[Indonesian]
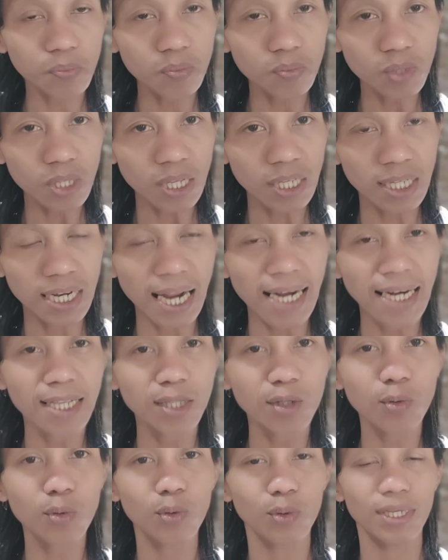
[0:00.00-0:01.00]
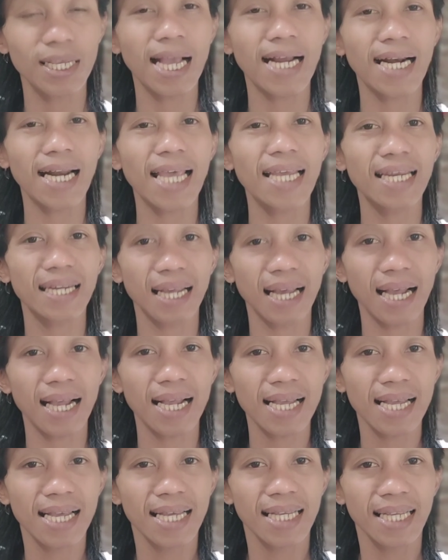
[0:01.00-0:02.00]
selain itu yang lain ya
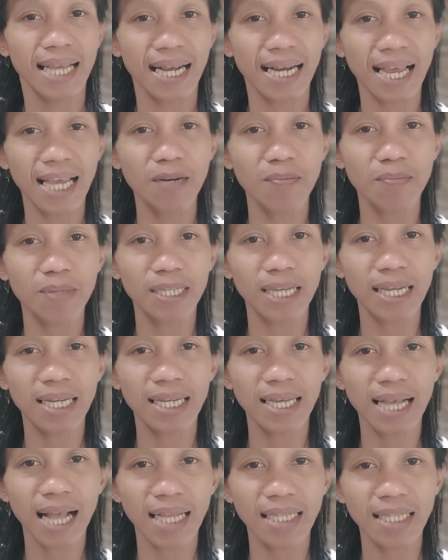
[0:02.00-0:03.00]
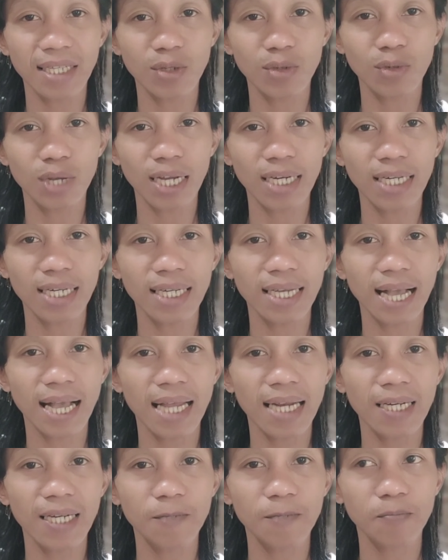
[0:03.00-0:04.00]
yang lain bisa dikasih juga
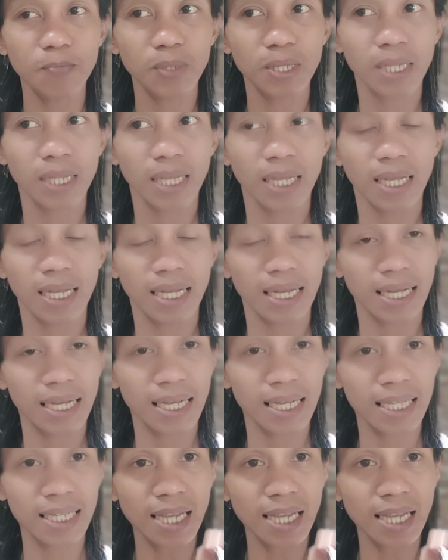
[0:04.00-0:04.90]
dengan Uh,